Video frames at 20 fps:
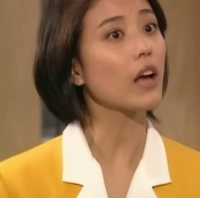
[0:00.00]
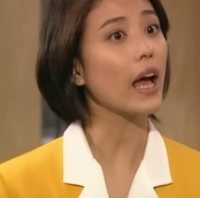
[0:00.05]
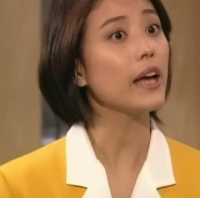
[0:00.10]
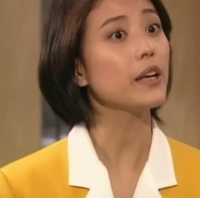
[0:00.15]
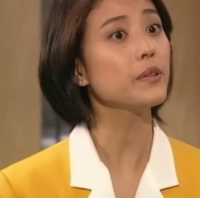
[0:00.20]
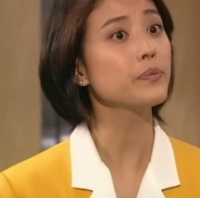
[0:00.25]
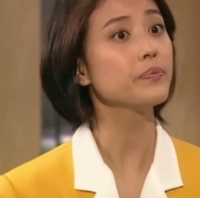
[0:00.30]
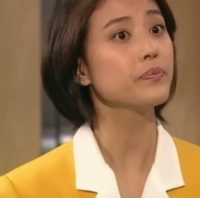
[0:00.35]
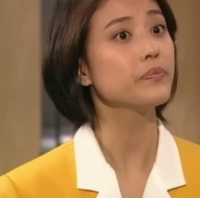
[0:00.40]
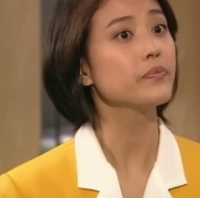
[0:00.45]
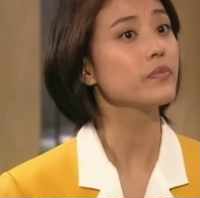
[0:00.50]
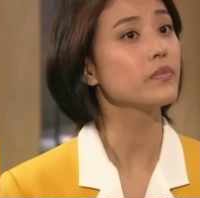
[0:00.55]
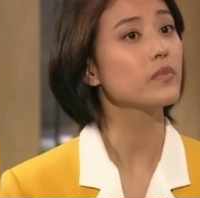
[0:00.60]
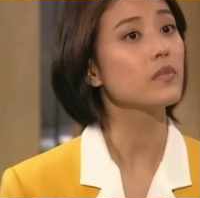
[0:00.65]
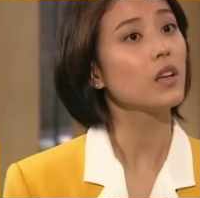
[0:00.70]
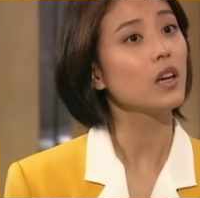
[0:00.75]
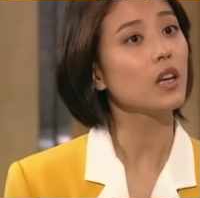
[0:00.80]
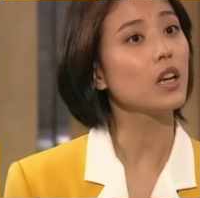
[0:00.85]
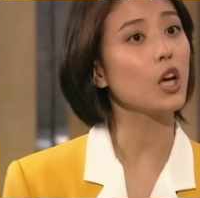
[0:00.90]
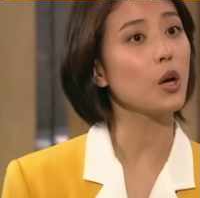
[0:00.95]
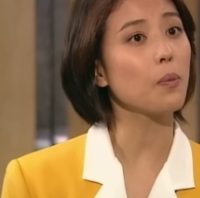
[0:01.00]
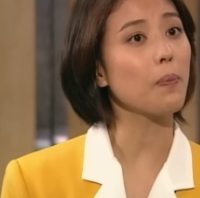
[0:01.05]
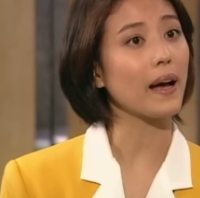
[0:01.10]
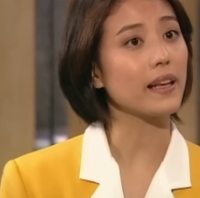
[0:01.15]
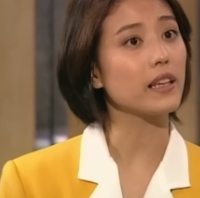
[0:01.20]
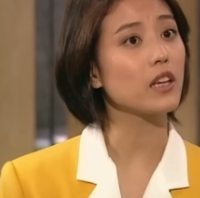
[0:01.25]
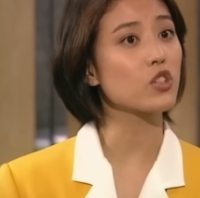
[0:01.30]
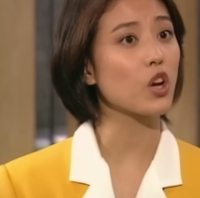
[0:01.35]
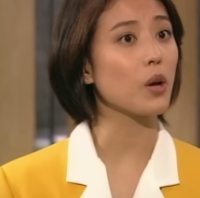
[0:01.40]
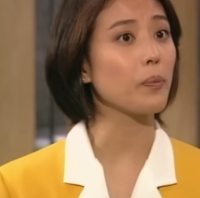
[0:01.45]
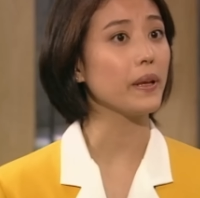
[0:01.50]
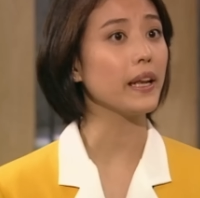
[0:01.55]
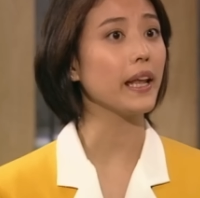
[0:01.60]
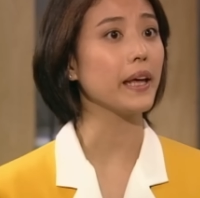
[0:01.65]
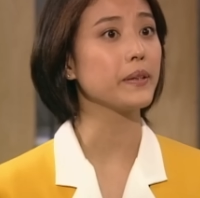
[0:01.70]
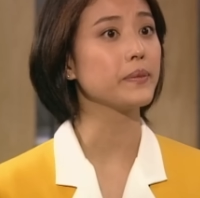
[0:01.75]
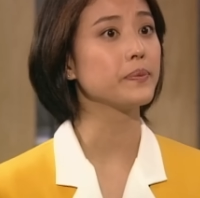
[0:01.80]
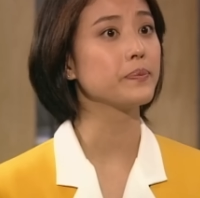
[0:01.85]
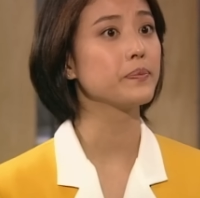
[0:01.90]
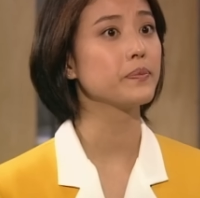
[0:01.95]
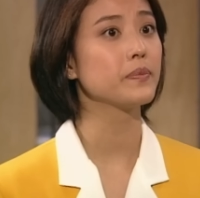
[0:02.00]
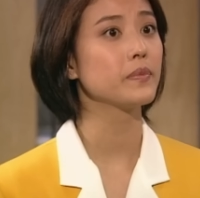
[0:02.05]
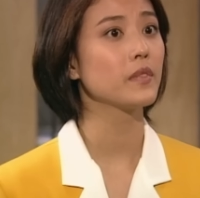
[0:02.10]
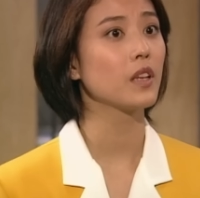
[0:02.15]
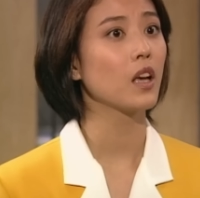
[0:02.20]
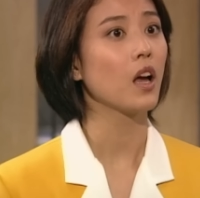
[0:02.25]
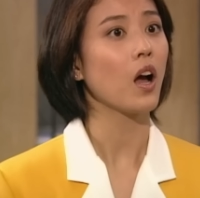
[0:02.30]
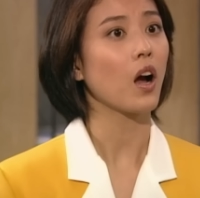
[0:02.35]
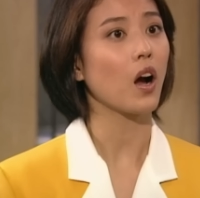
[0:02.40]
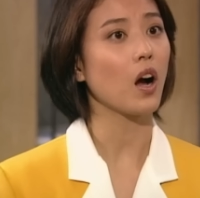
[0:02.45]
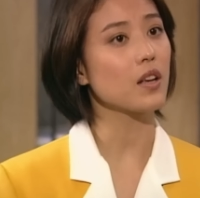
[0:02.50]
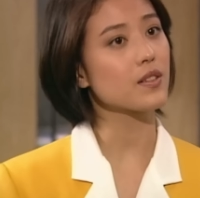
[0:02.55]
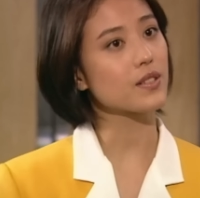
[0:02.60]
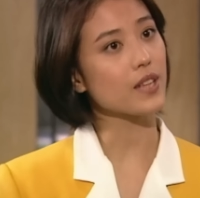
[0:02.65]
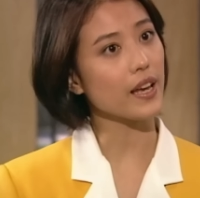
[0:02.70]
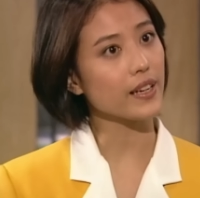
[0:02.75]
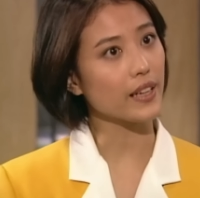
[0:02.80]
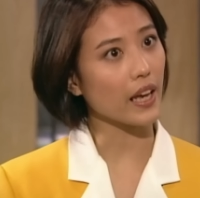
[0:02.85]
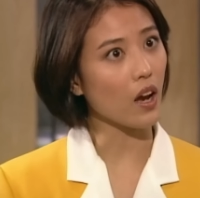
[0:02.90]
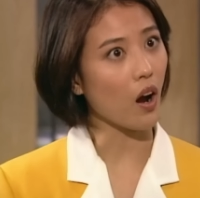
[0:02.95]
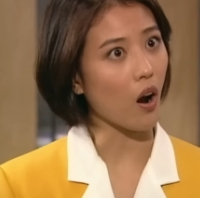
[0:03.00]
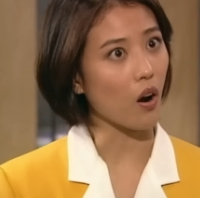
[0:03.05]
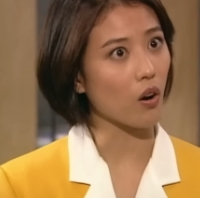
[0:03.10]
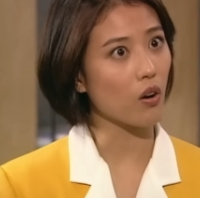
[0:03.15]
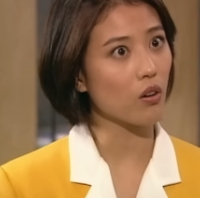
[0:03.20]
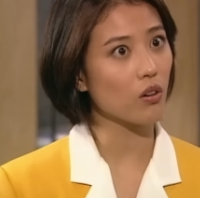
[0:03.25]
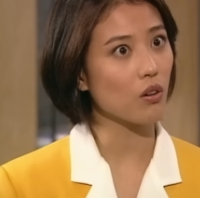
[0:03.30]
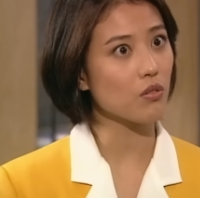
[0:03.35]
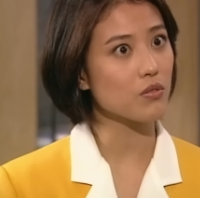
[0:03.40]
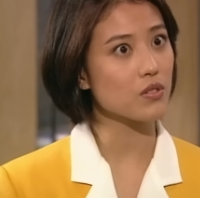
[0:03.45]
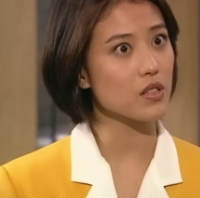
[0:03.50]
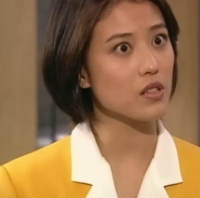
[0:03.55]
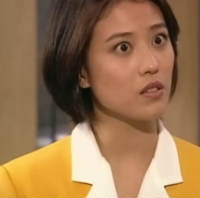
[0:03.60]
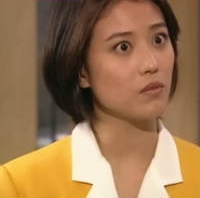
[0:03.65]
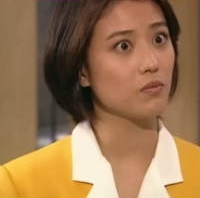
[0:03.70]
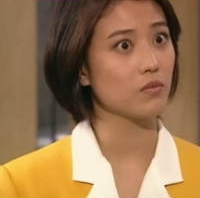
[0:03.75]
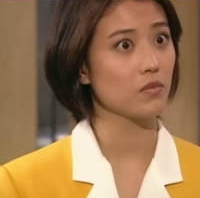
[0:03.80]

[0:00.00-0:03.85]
Ok Ông muốn đóng kịch thì tùy ông Tôi thuộc hàng không thế kỷ